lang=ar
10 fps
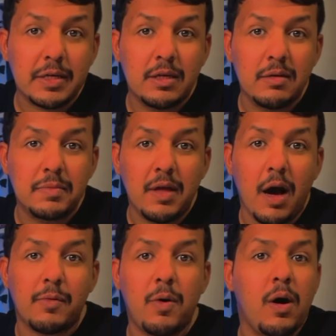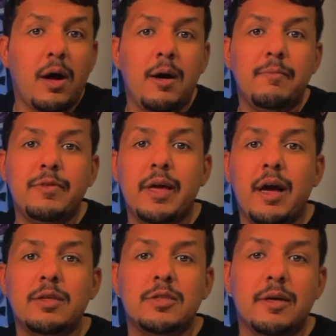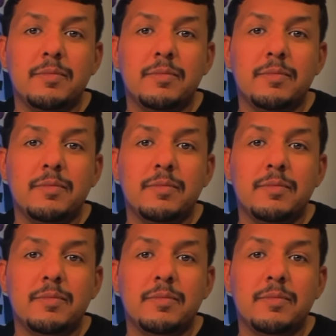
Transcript: كيب تاون وقام فيها اشهر